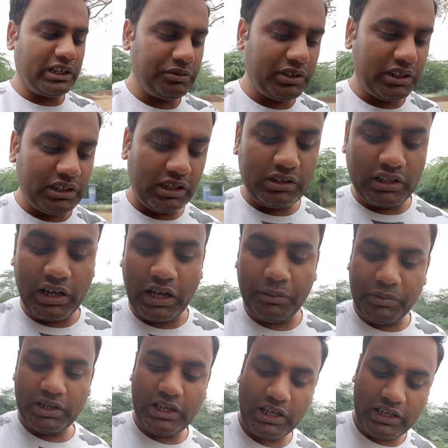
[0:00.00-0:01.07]
गए वरना तालाब
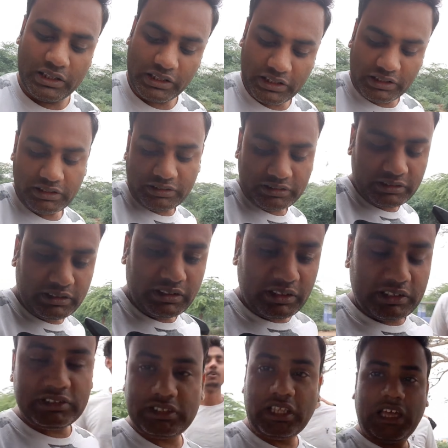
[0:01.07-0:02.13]
में नहा लेते
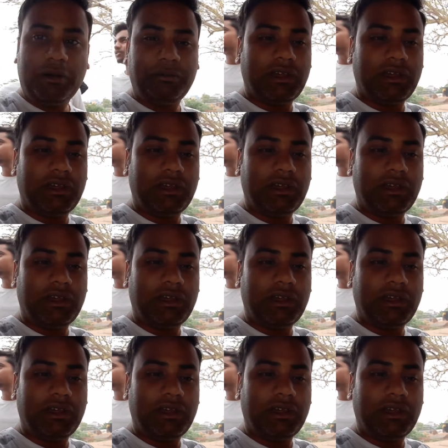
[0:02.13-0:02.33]
इस तालाब